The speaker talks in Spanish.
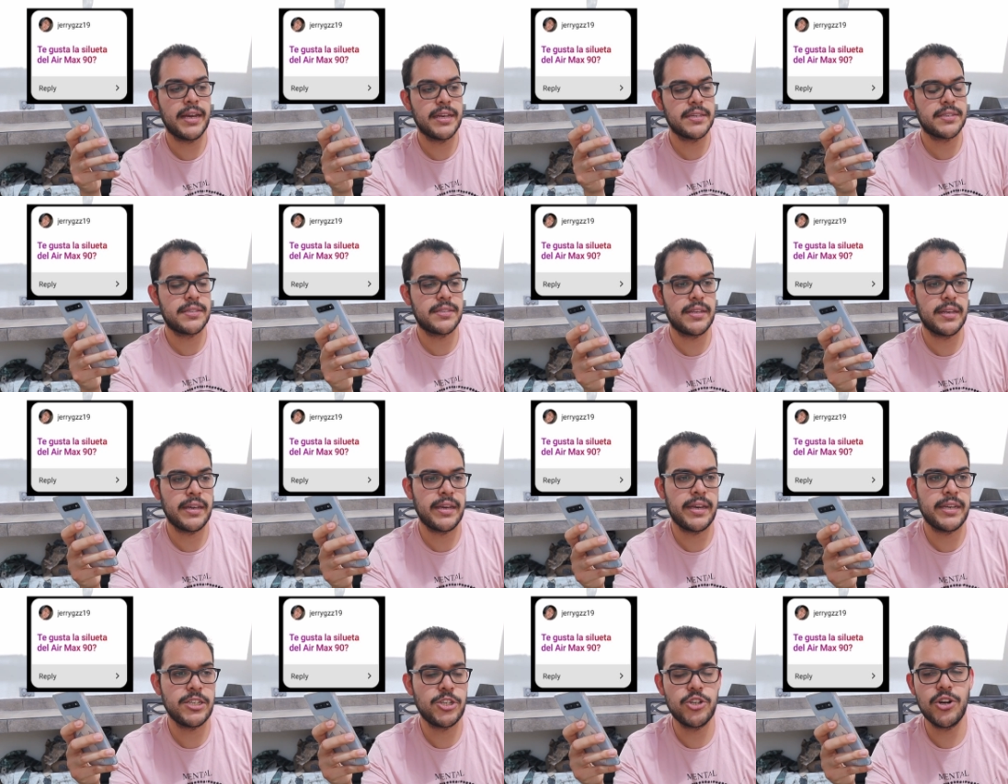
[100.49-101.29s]

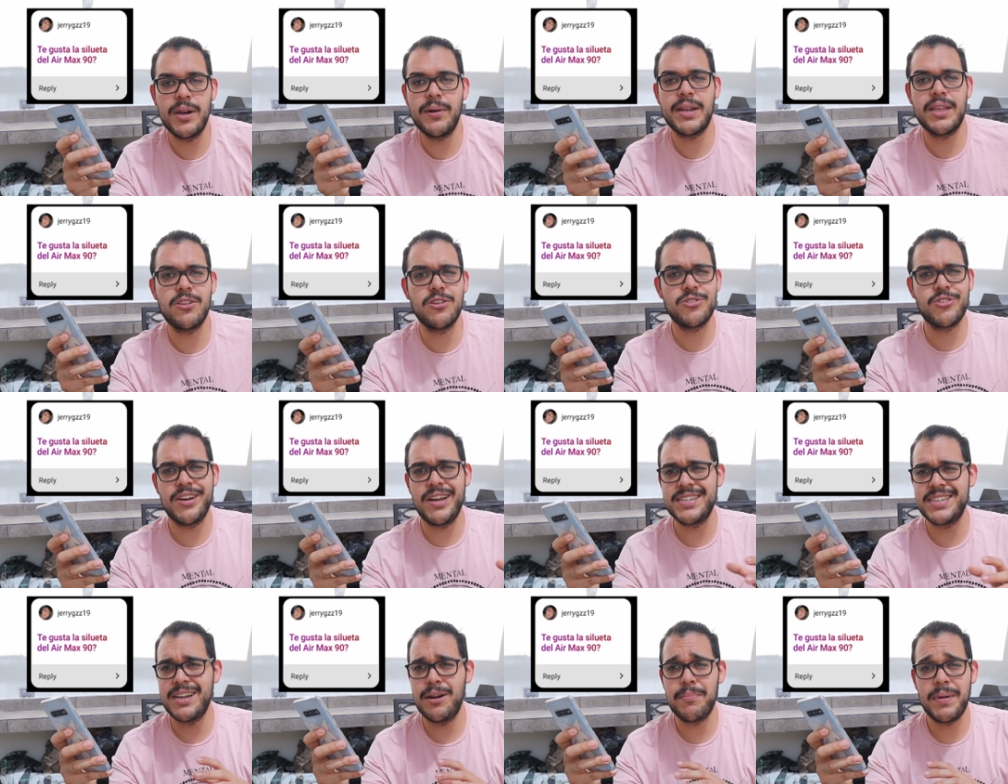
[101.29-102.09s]
Este, yo la verdad no soy
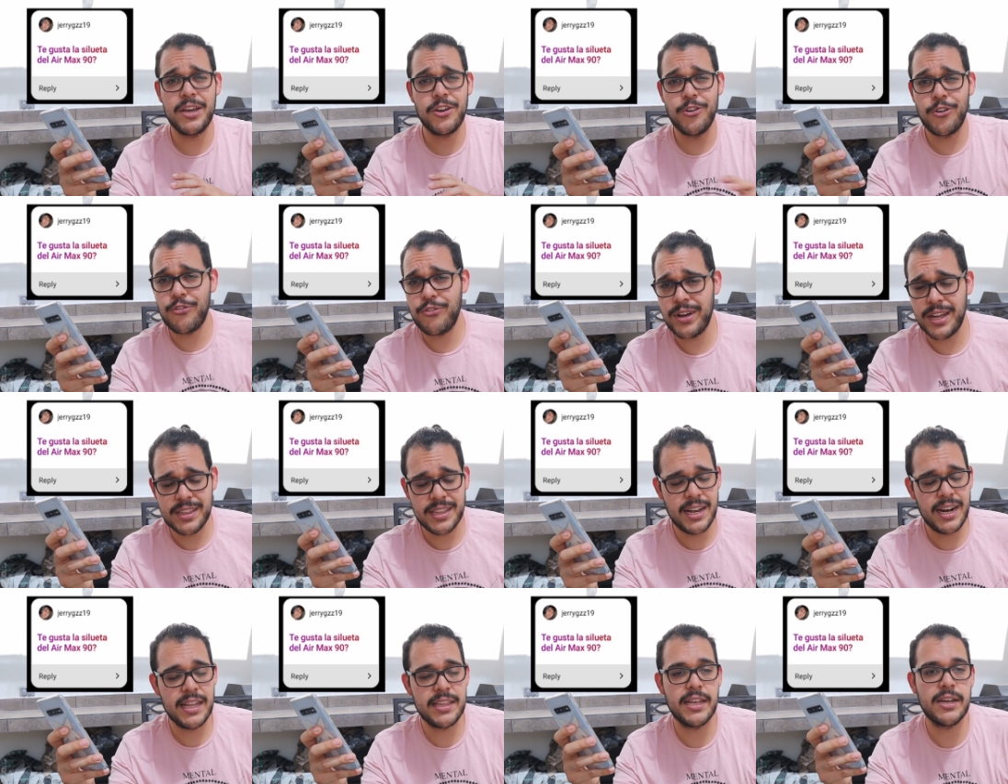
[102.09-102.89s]
así el mayor
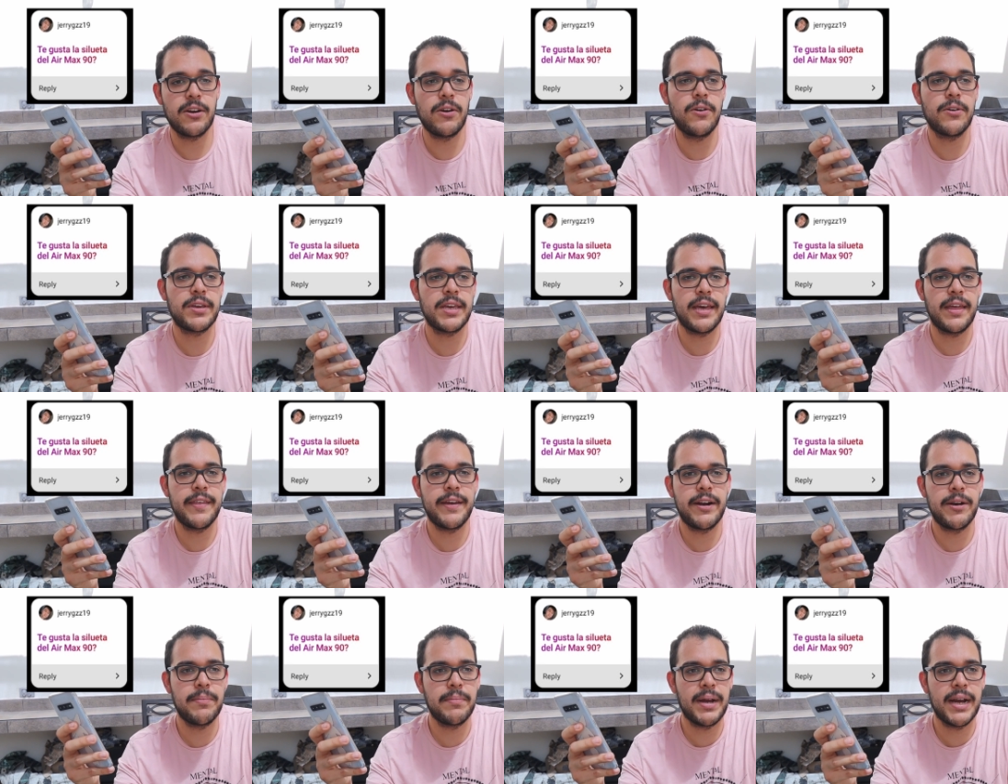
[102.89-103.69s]
fan de la tecnología
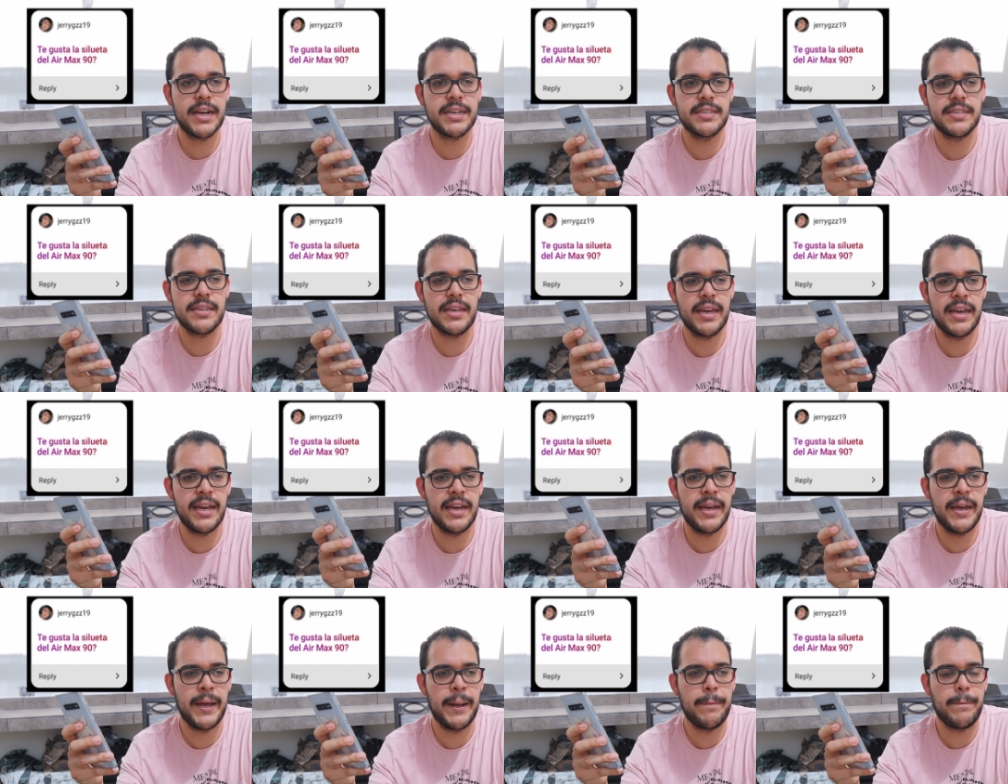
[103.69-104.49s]
de Air Max,
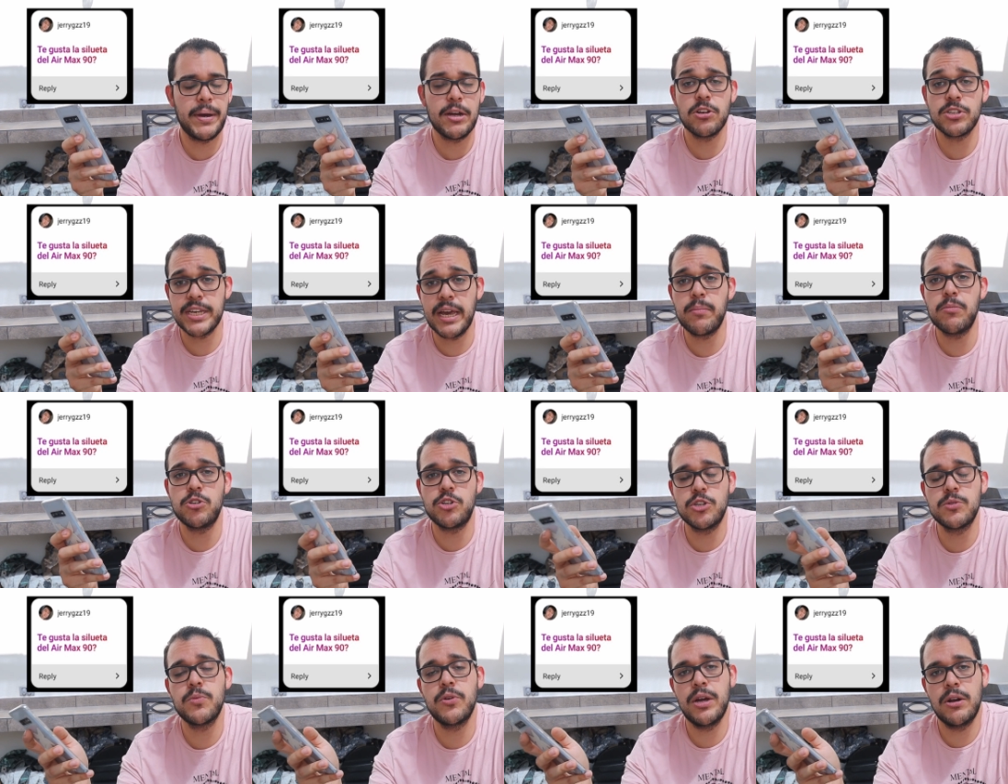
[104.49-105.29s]
eh, pero sí hay
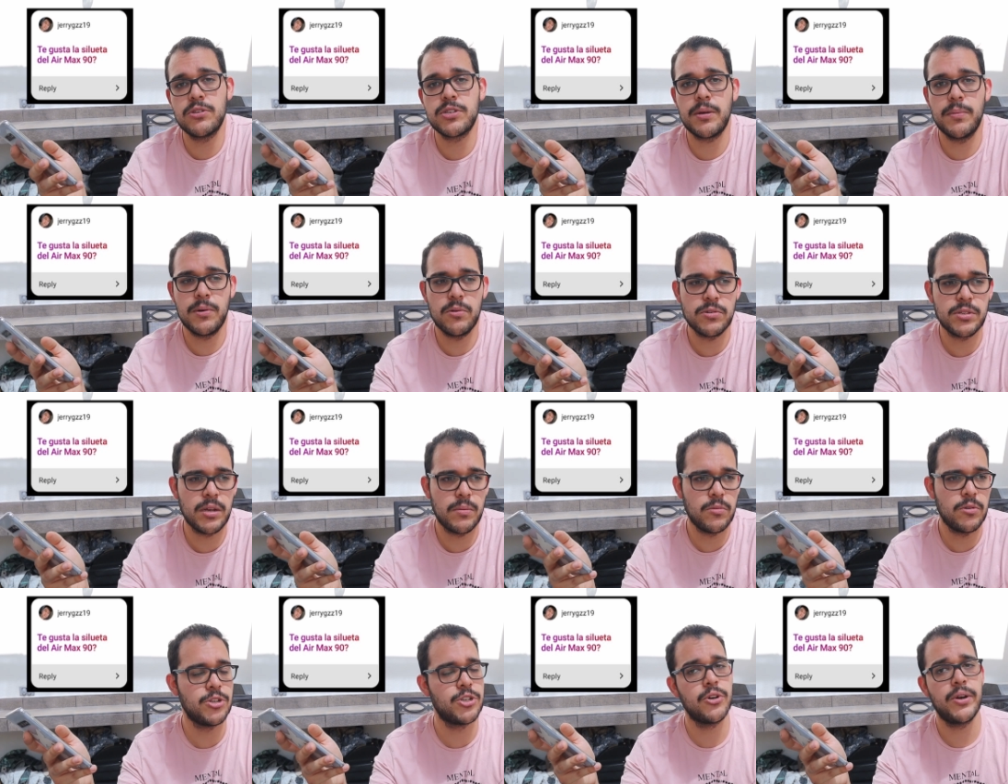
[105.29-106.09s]
muchos modelos que me
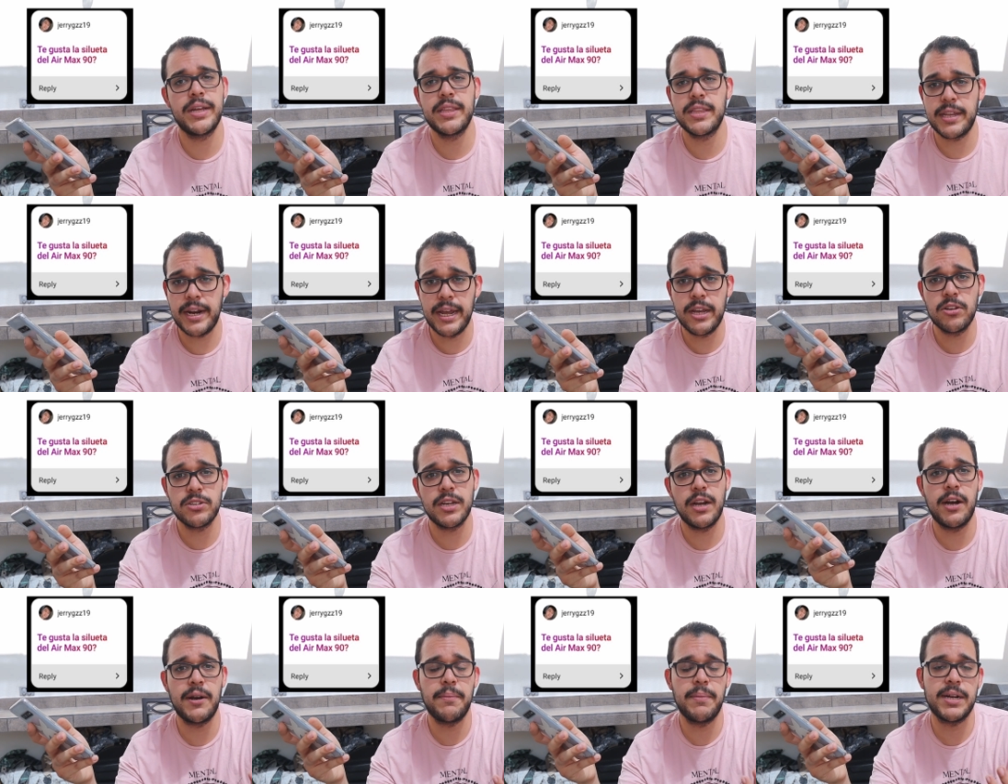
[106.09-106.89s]
gustan mucho, entre ellos
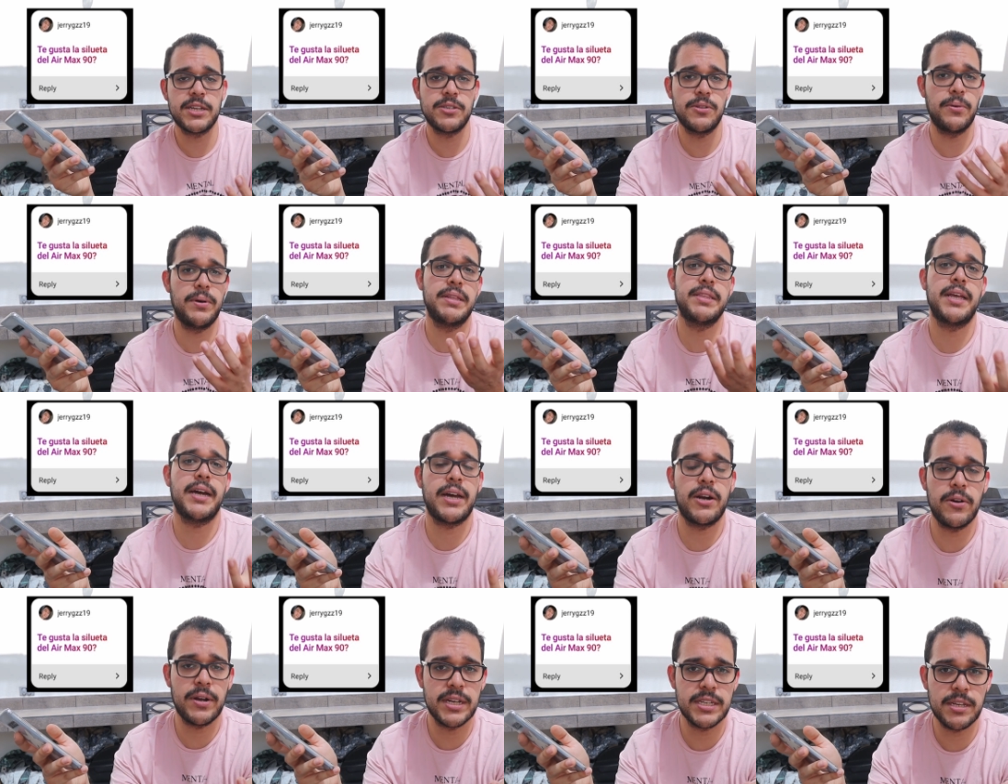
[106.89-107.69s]
el Air Max 90
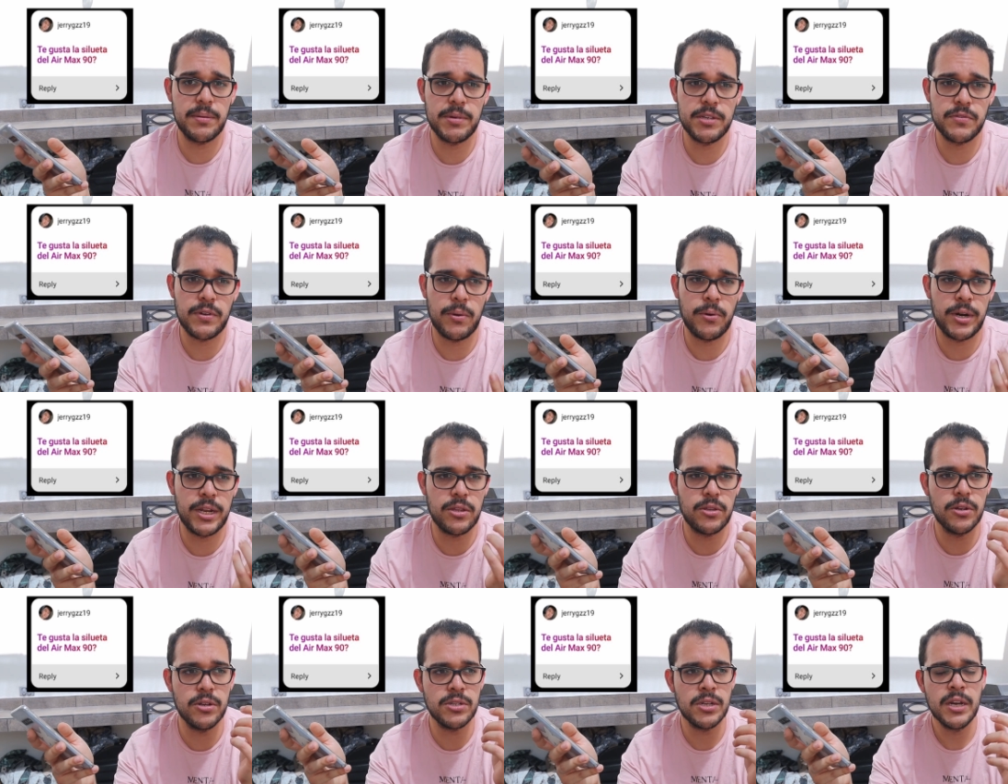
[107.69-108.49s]
creo que es de mis
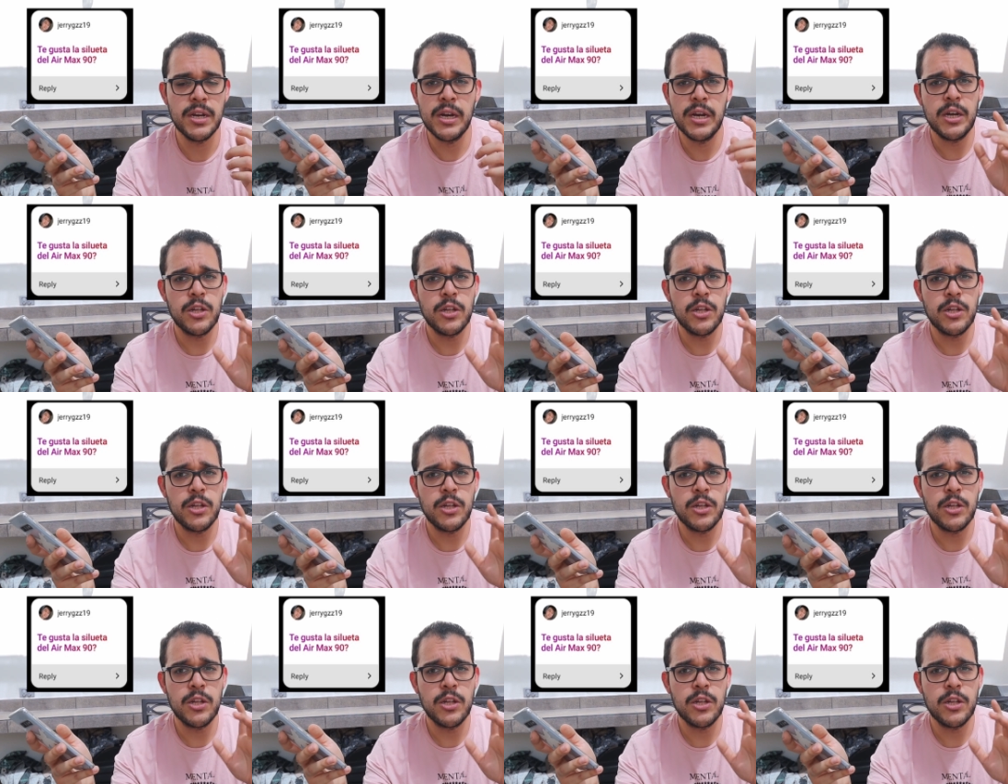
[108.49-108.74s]
favoritos.